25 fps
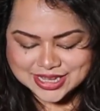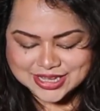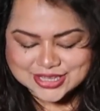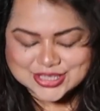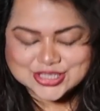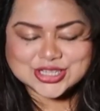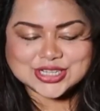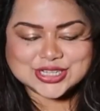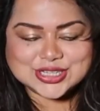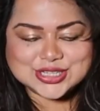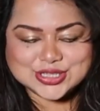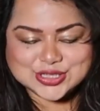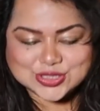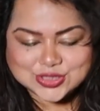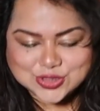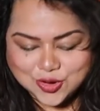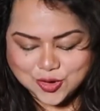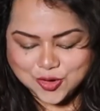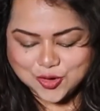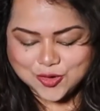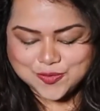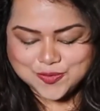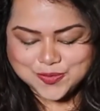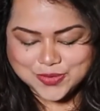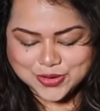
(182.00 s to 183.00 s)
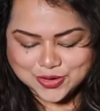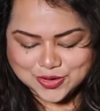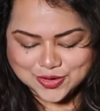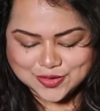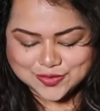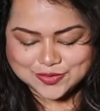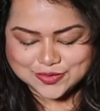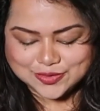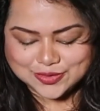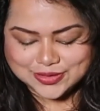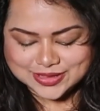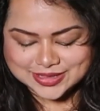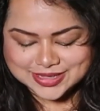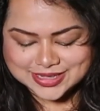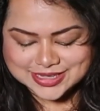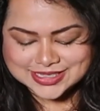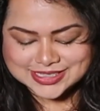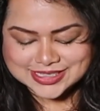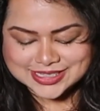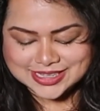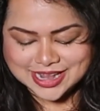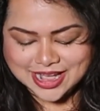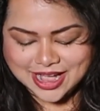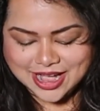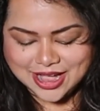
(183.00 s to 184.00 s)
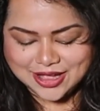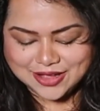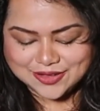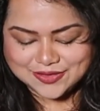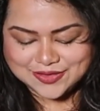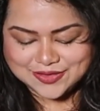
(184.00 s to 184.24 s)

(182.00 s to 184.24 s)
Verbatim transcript: जस्ट सो ब्यूटिफुल दिस लाफ